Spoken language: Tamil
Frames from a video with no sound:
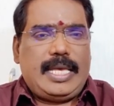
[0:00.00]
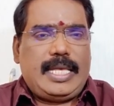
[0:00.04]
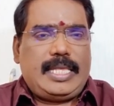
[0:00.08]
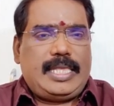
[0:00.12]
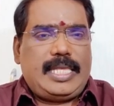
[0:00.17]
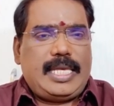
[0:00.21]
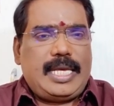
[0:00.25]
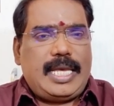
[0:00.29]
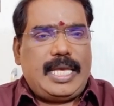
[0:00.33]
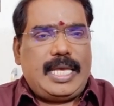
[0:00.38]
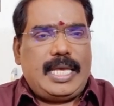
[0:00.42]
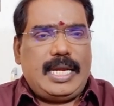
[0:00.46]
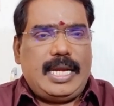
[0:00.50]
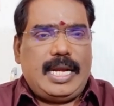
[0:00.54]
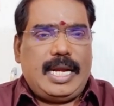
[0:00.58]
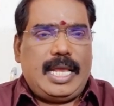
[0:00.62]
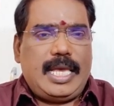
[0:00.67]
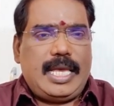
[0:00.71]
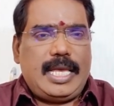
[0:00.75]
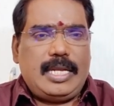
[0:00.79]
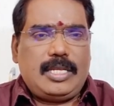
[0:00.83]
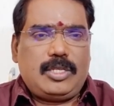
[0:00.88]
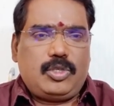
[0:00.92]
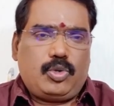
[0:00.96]
எத்தகைய
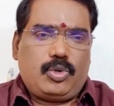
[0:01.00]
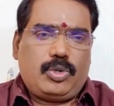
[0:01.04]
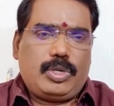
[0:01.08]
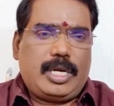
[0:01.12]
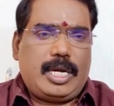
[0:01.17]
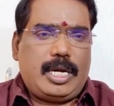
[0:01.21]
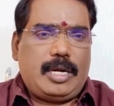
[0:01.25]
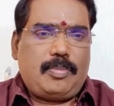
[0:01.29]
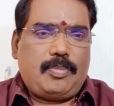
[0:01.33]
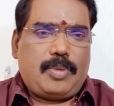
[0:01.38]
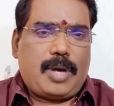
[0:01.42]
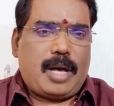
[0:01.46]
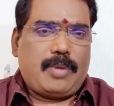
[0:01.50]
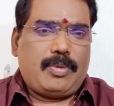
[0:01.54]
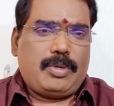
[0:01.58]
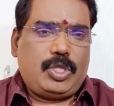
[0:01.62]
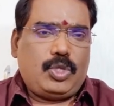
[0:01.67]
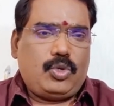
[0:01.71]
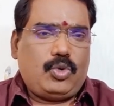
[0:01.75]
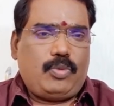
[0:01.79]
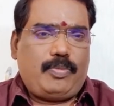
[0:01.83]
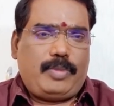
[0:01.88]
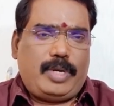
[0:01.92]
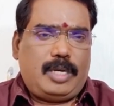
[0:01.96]
நிலையில் சுக்கரன்
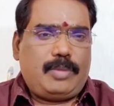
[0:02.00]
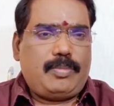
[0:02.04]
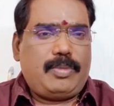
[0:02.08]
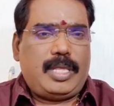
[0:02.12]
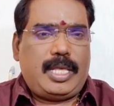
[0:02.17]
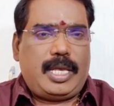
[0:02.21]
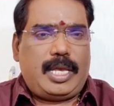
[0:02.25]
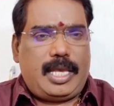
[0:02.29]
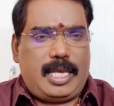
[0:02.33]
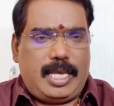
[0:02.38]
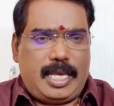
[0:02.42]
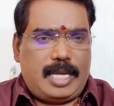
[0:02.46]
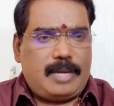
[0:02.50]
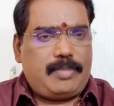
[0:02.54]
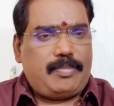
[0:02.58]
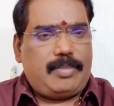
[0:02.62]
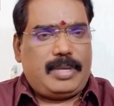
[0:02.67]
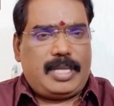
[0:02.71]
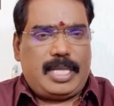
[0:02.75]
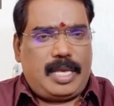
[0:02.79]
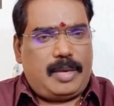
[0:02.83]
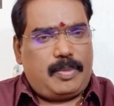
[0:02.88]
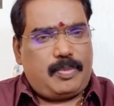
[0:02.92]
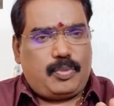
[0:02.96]
பாவத்துவம் என்பதை
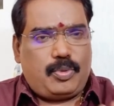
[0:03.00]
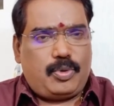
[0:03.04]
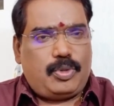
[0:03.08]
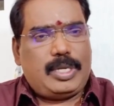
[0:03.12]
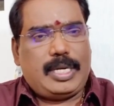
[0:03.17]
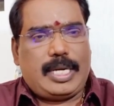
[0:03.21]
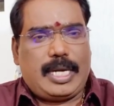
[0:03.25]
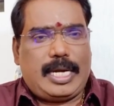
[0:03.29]
என்பதை இப்போது